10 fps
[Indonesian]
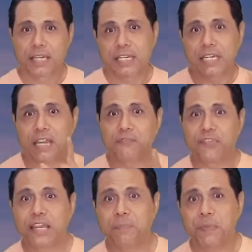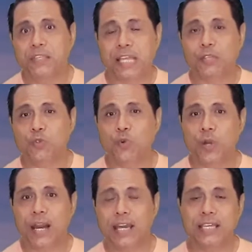Dan di dalam Filipi 1
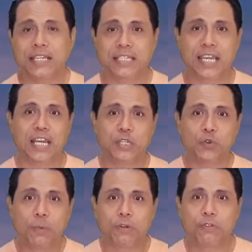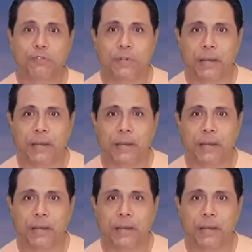ayatnya yang ke-22,